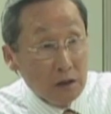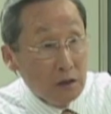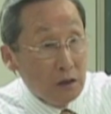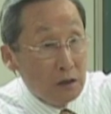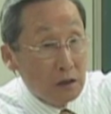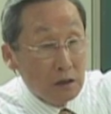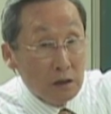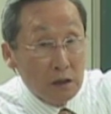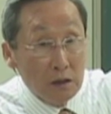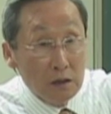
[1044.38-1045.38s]

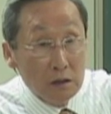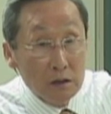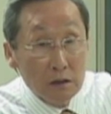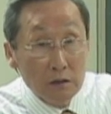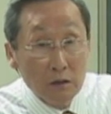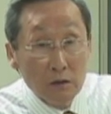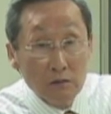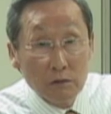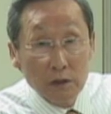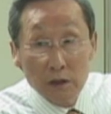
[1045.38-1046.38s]
이런 기능은
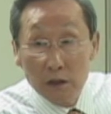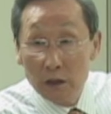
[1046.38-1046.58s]
우리